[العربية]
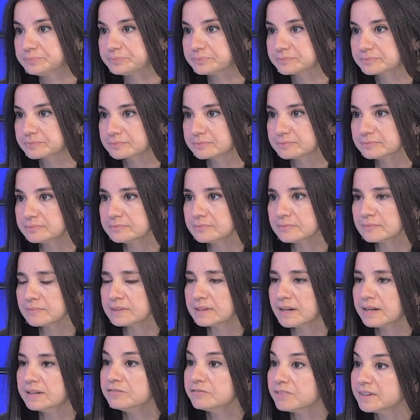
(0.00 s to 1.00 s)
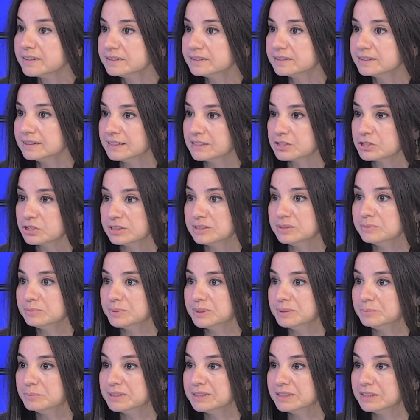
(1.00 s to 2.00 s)
27% نعم الفرق ال 20%
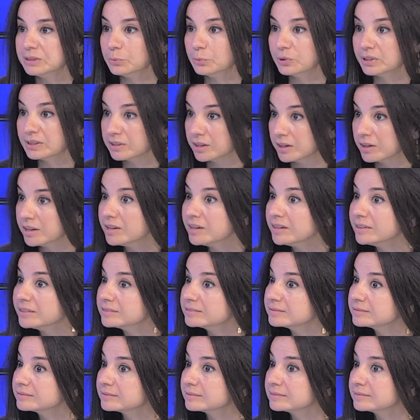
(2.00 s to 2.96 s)
وين راح؟